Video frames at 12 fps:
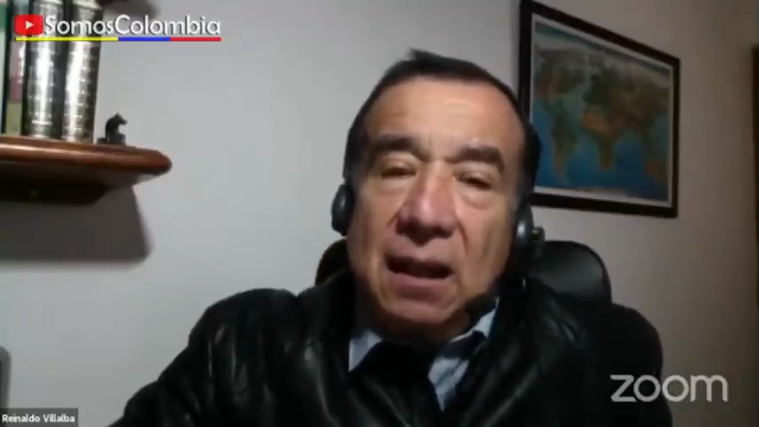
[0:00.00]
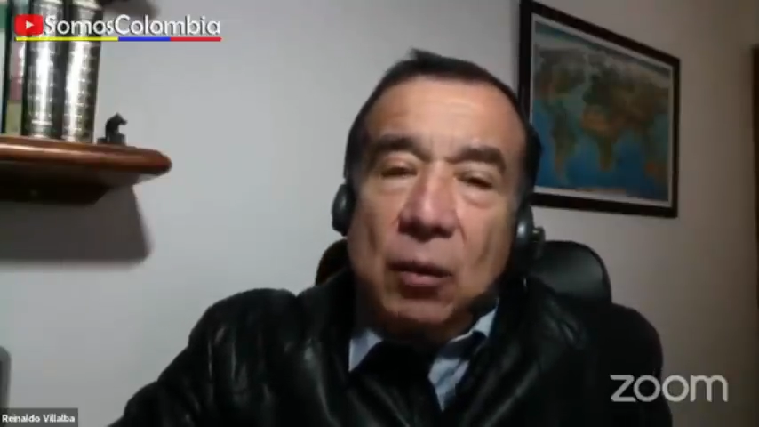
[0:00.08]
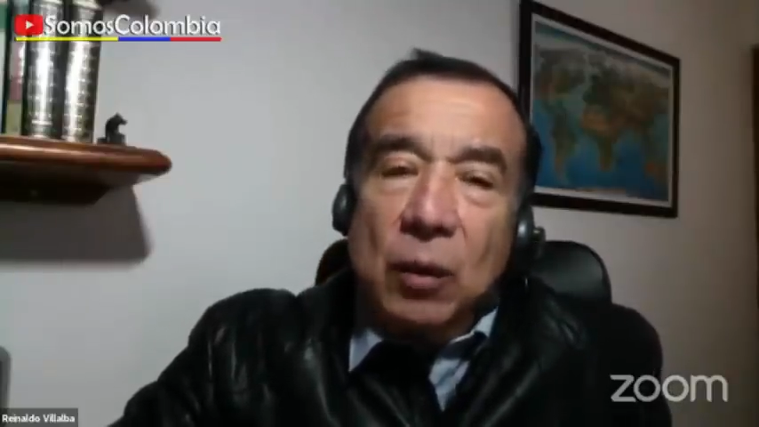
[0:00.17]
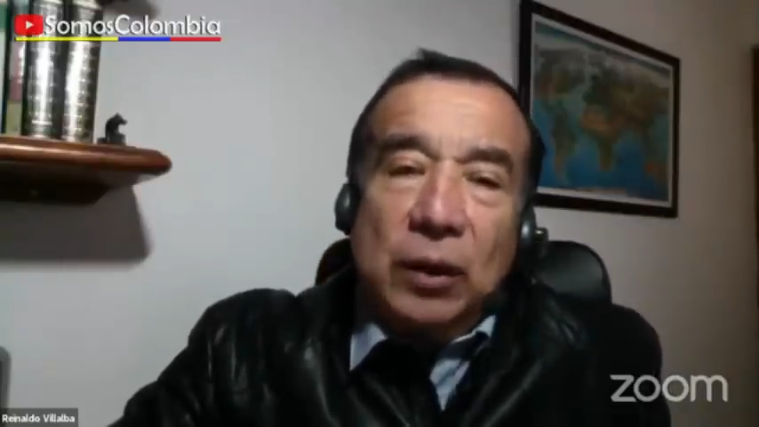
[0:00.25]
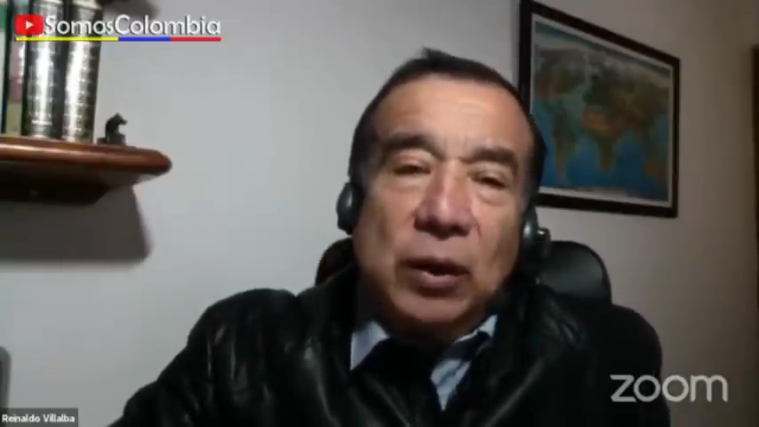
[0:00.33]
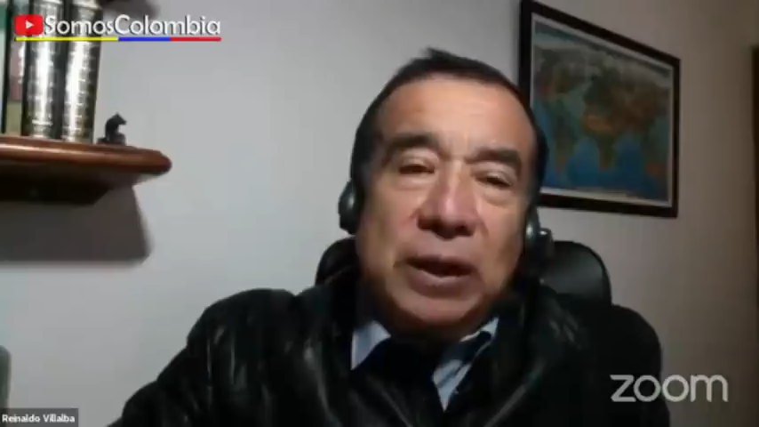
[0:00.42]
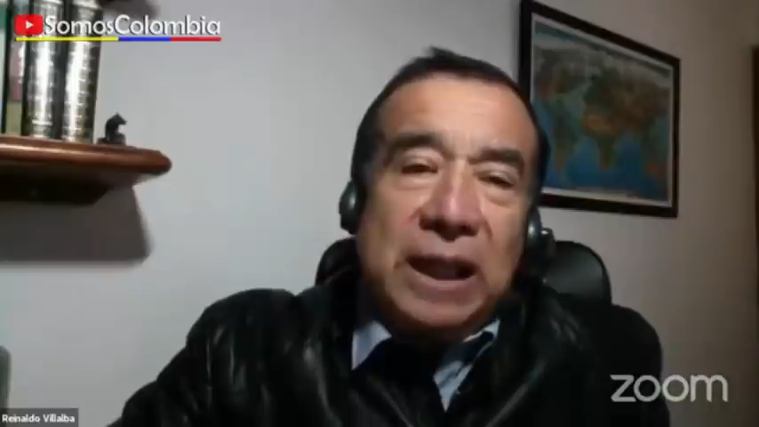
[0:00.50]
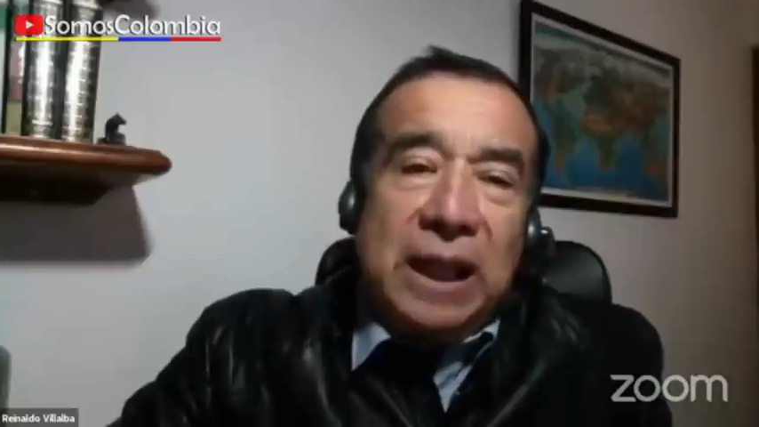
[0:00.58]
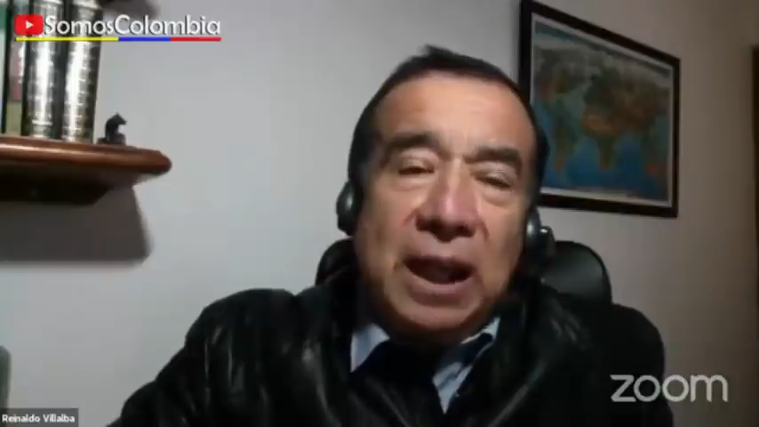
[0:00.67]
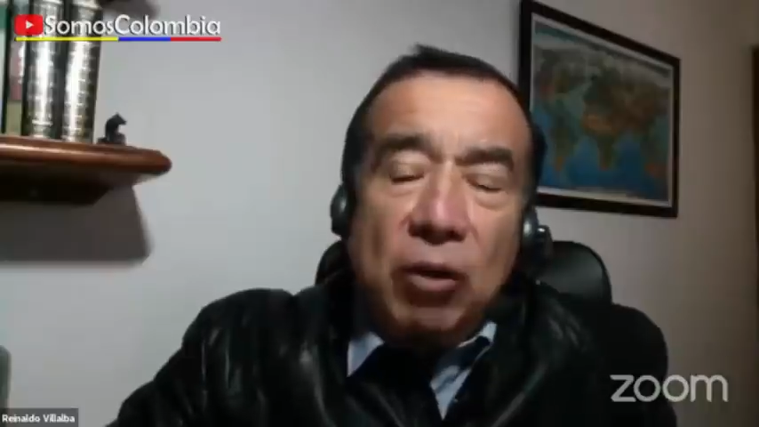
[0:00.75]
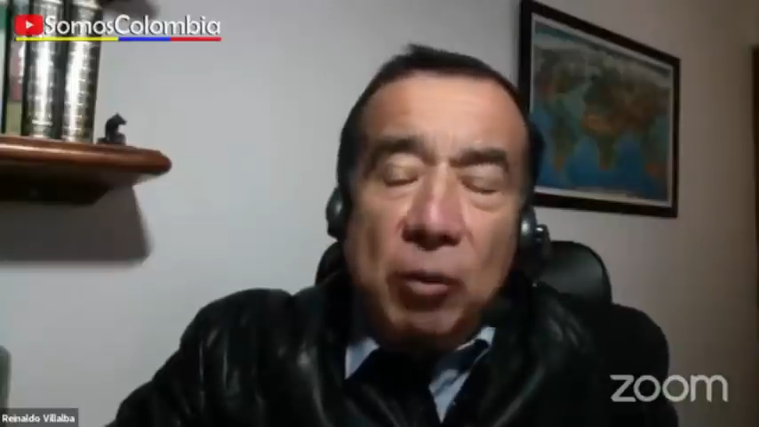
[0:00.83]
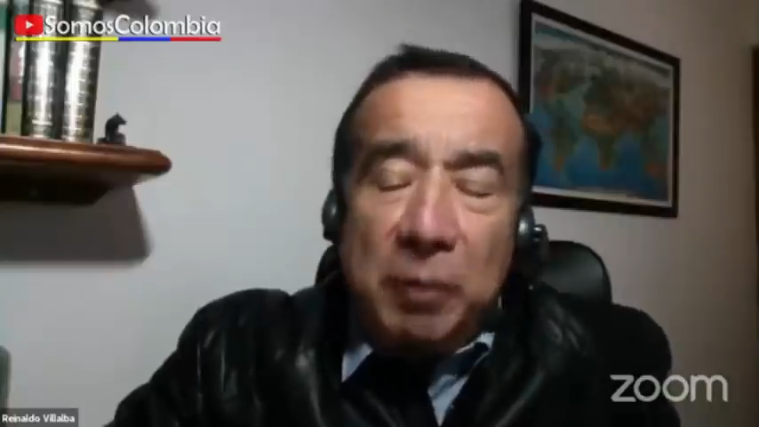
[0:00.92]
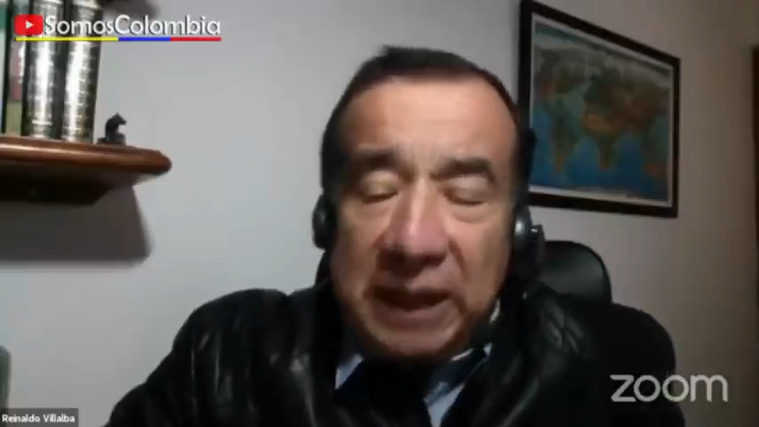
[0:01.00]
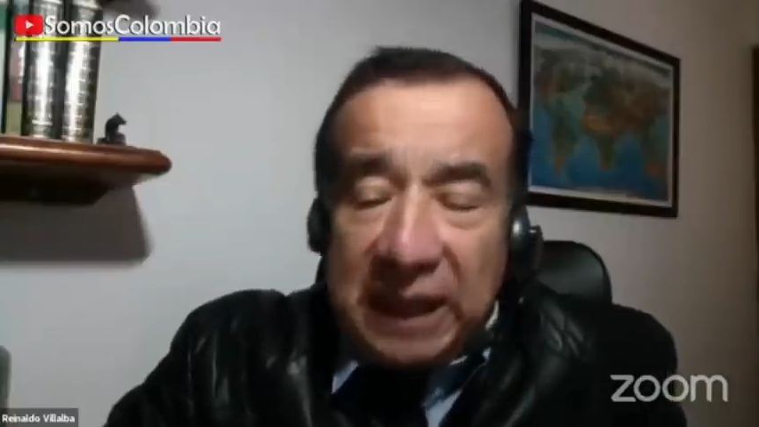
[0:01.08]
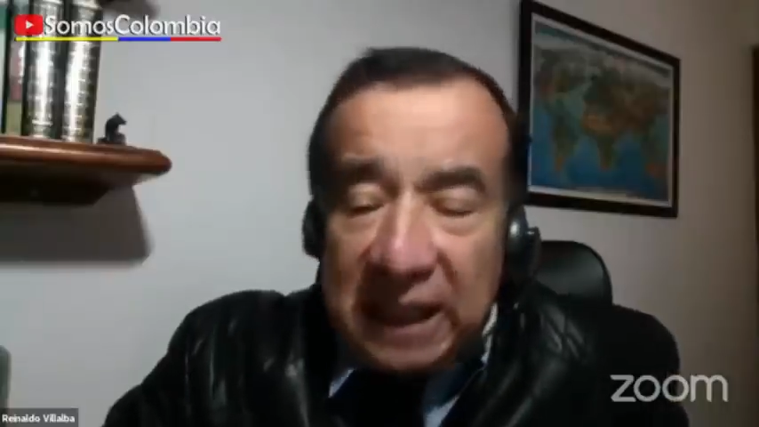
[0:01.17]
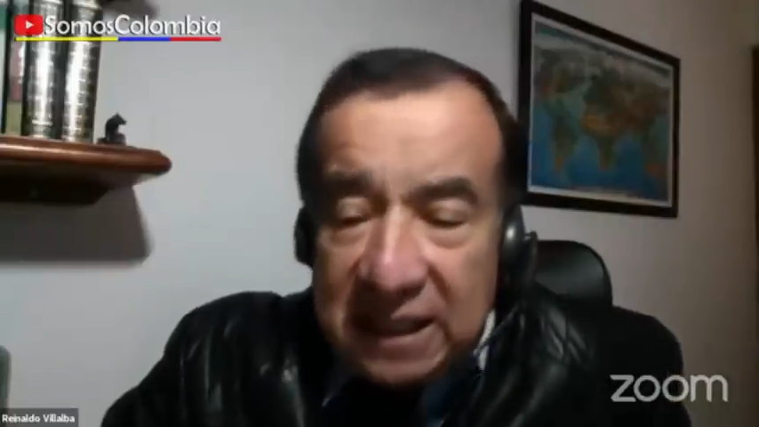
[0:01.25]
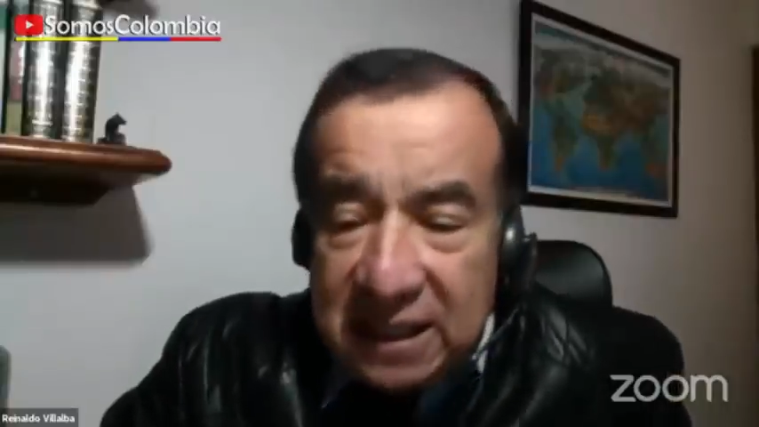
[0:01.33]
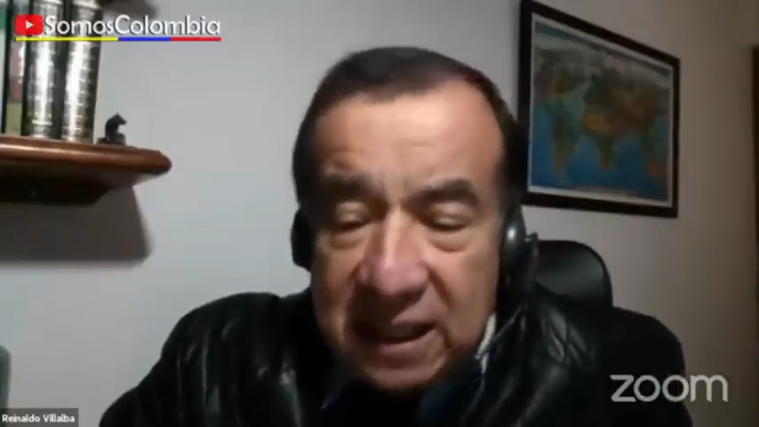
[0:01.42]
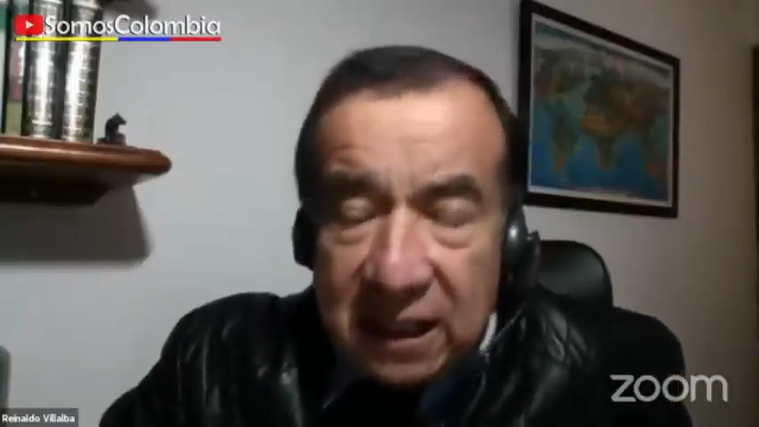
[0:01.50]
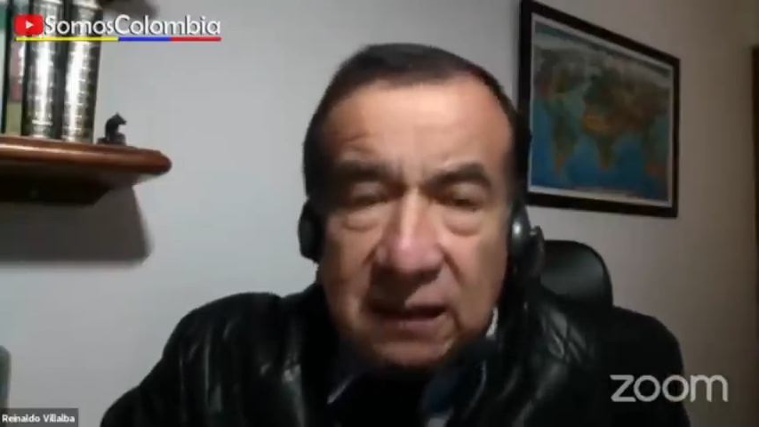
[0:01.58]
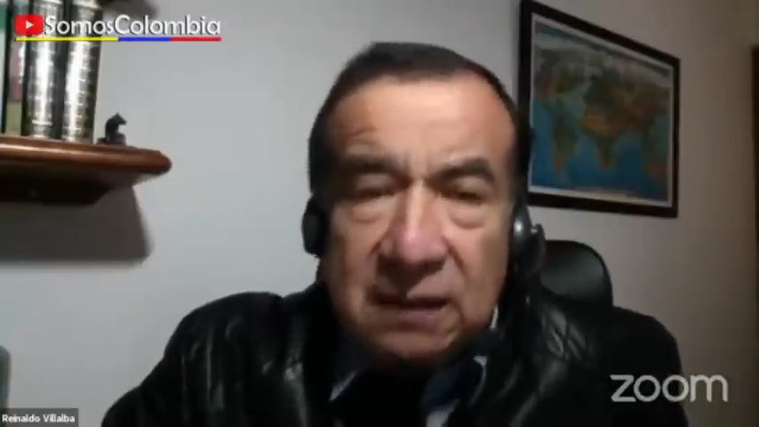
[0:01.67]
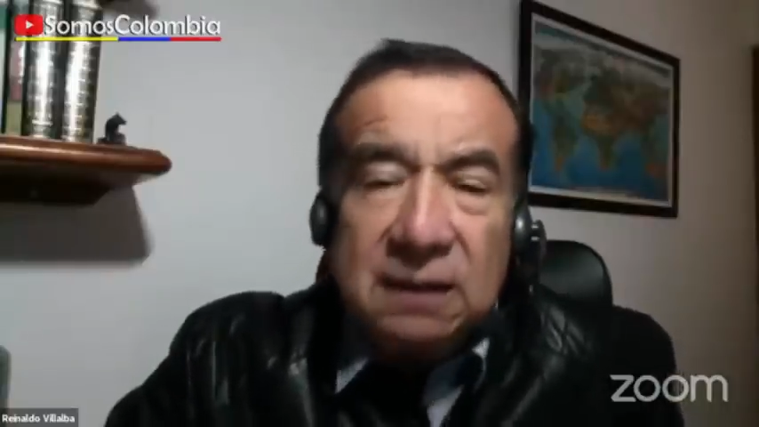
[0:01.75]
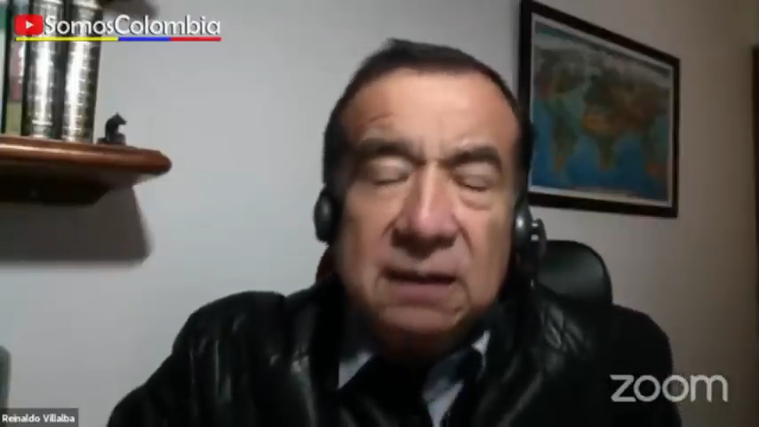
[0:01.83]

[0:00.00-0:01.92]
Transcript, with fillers: cuando tenía competencia,